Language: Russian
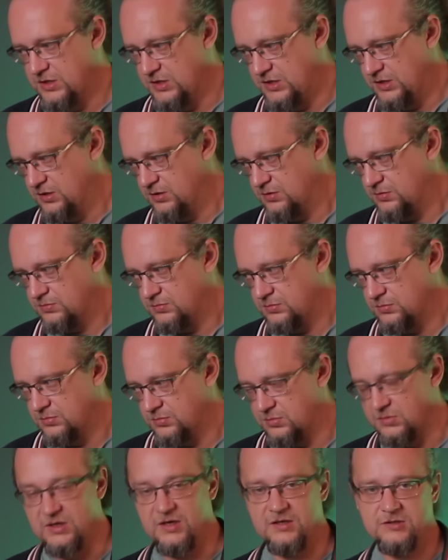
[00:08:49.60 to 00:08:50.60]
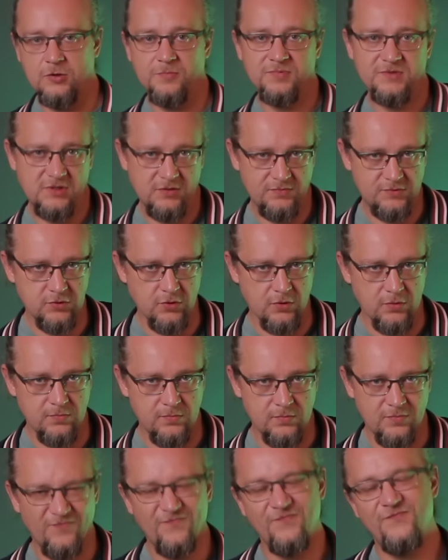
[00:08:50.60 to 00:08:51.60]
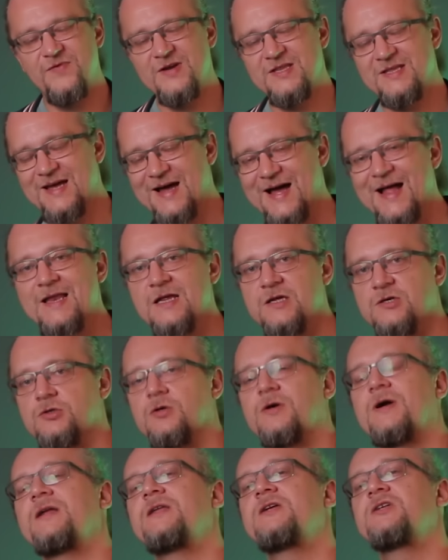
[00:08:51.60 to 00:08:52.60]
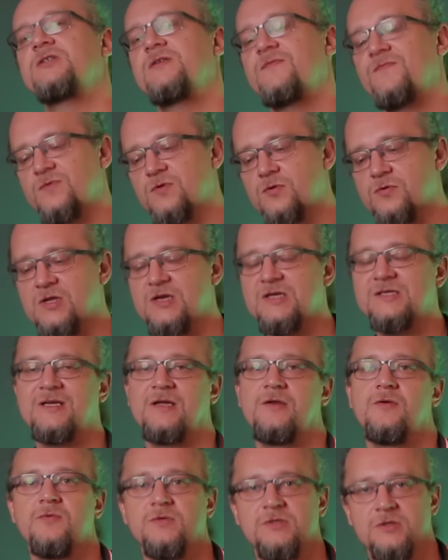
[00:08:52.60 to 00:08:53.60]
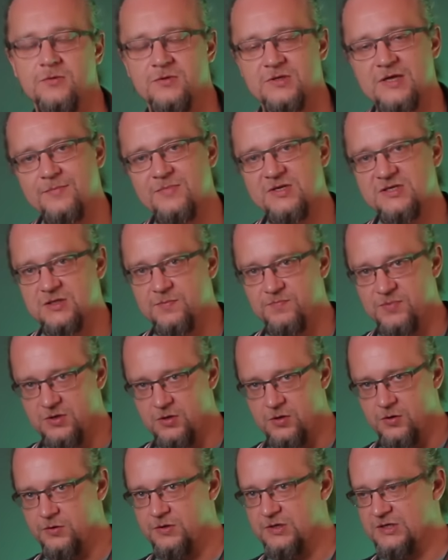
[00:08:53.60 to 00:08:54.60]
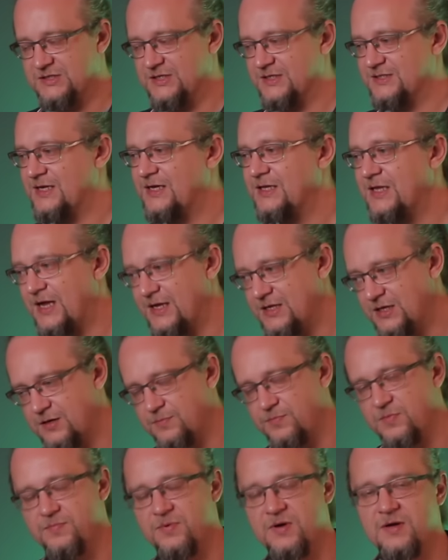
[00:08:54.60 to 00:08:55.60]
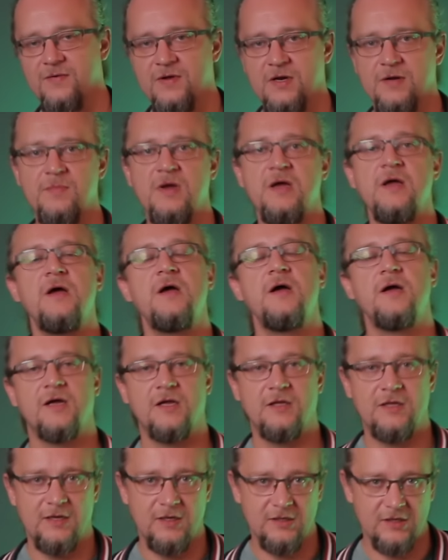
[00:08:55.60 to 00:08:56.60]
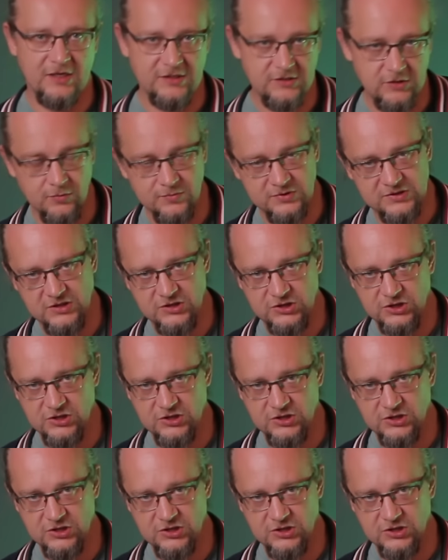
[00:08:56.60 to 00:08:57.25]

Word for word: и, да и собственно все. В идеале еще, конечно, внутри санузел. Там есть определенные засады, о них мы поговорим, когда коснемся